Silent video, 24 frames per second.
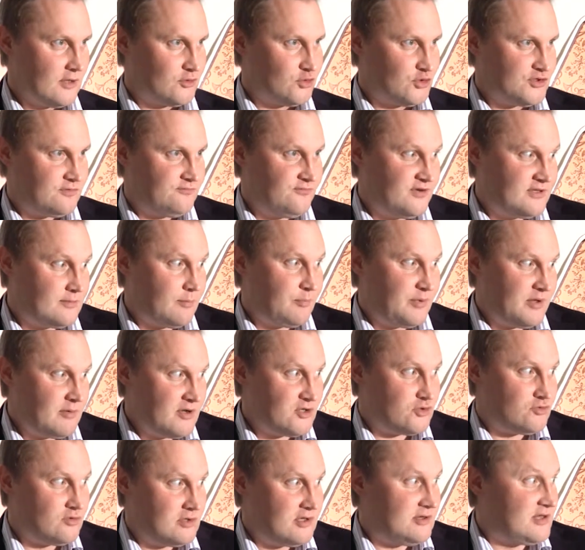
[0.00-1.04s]
То есть вы-то
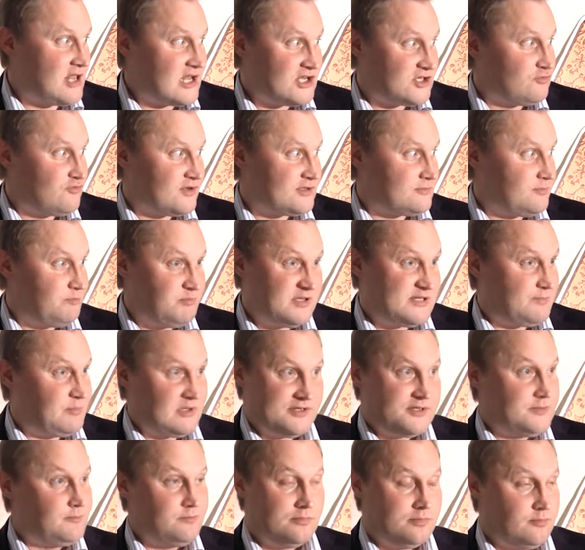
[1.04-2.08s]
понимаете, что дальше у вас без,
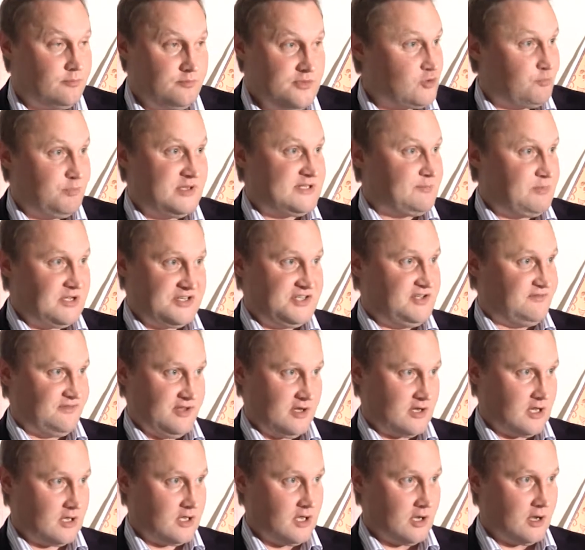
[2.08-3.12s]
нет перспектив
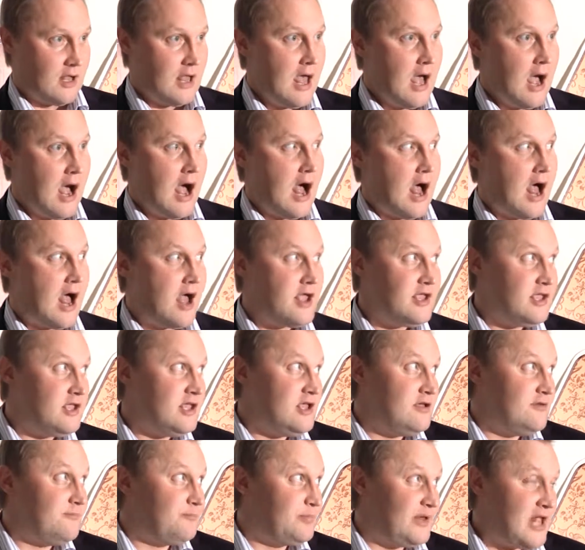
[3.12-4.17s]
никаких. А,
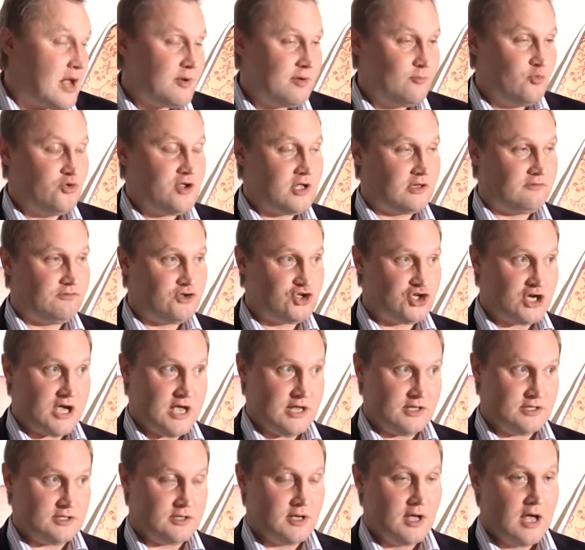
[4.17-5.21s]
и прямо ему не
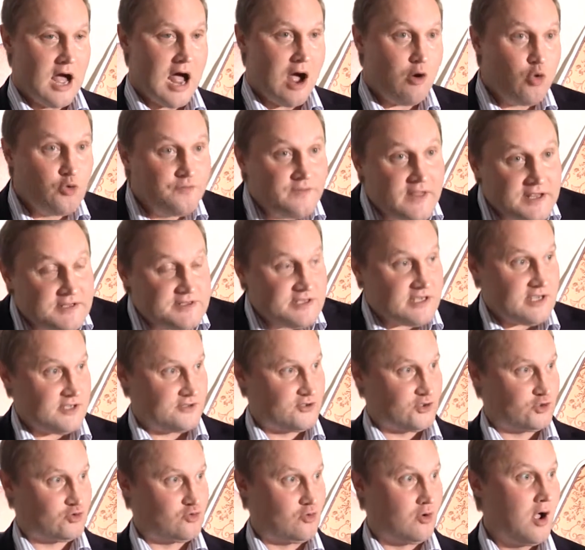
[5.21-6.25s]
отвечаете. А он
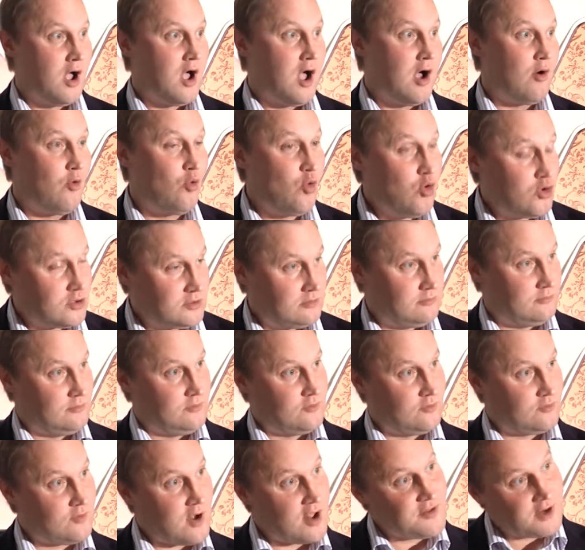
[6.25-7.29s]
надеется, что ох,
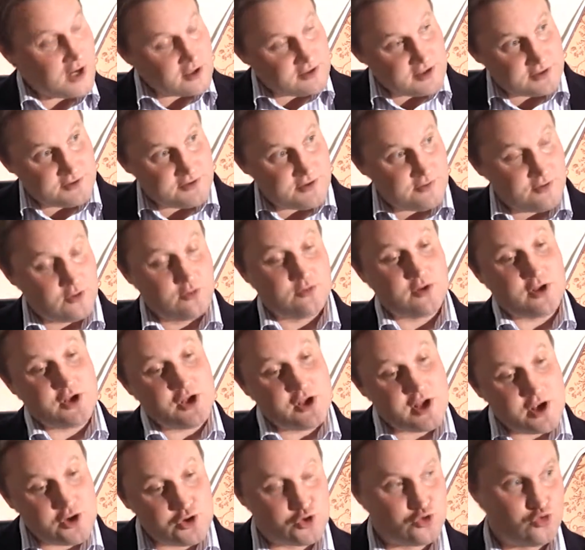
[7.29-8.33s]
она как так сидит, и
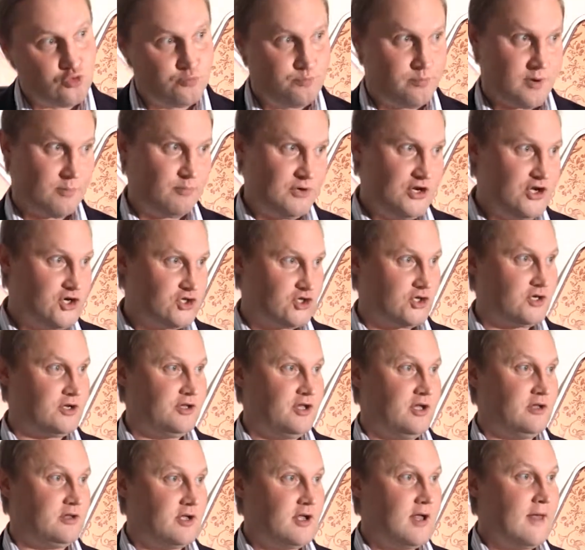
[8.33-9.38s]
я еще поближе к
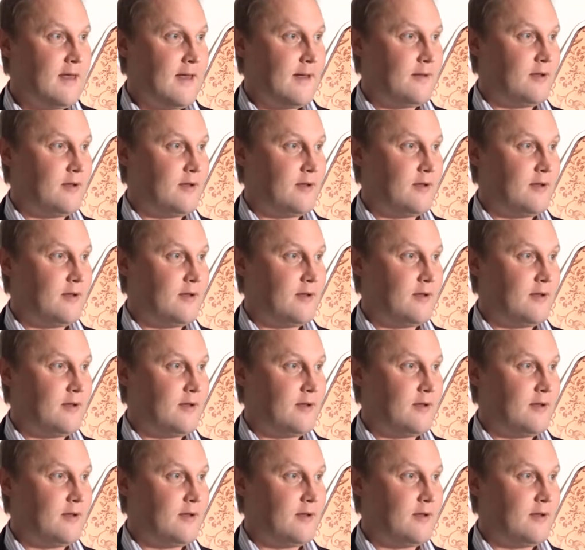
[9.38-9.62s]
ней да,